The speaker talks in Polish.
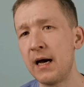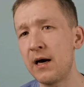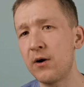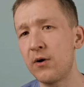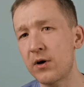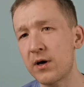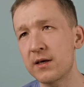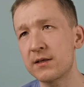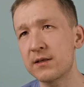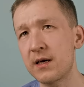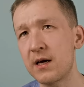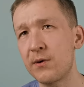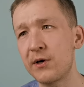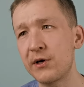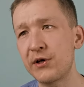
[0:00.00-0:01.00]
a
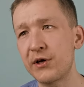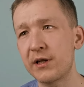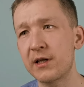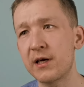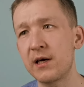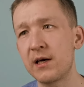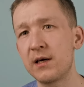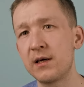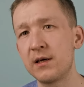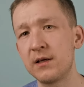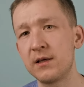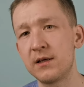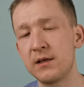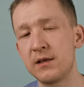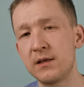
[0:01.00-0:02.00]
okazała się ta
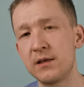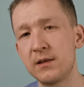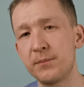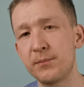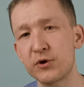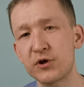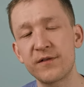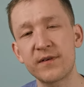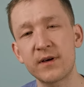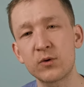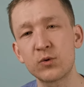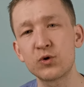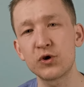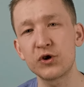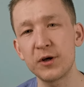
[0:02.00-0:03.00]
e, poszewka
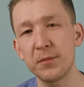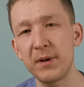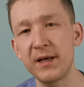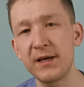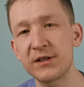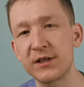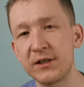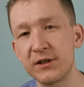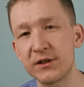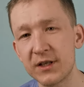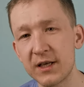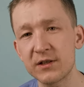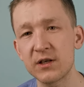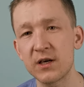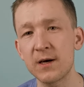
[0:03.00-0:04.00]
dużo cieplejsza niż
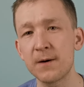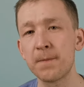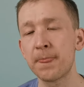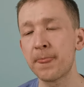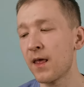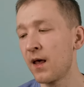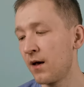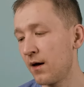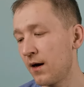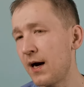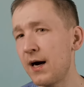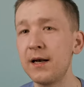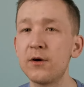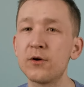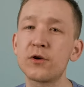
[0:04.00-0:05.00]
nasza,
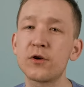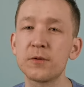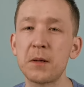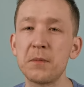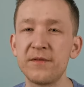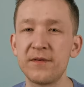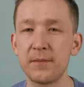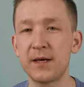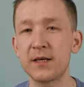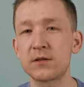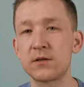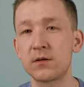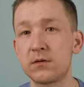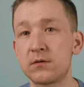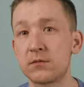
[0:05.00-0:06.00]
ale odkąd mamy
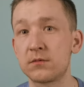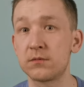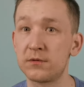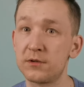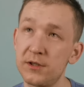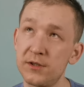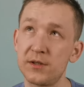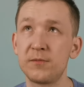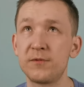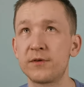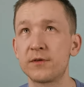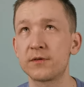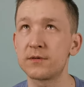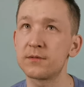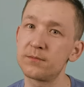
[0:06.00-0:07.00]
wybasto, to szczerze
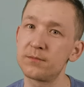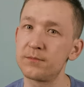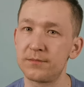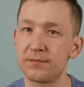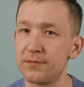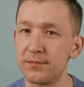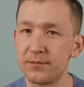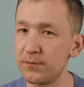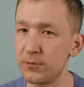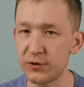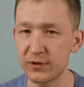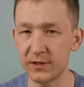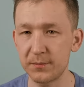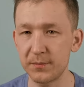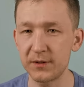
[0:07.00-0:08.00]
mówiąc
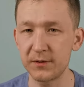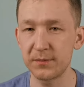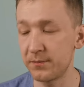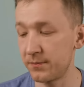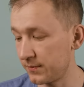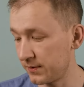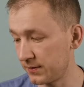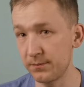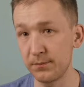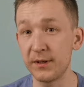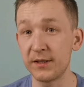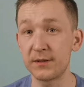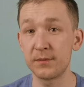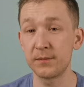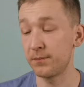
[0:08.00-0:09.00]
można spać e,
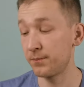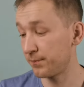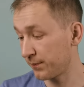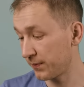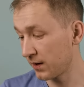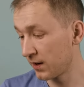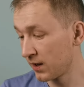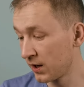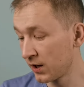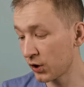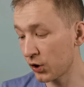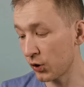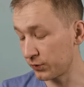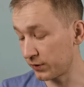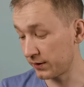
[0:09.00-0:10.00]
bez
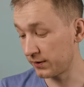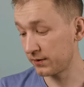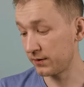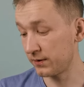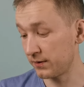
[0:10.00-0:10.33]
kołdry.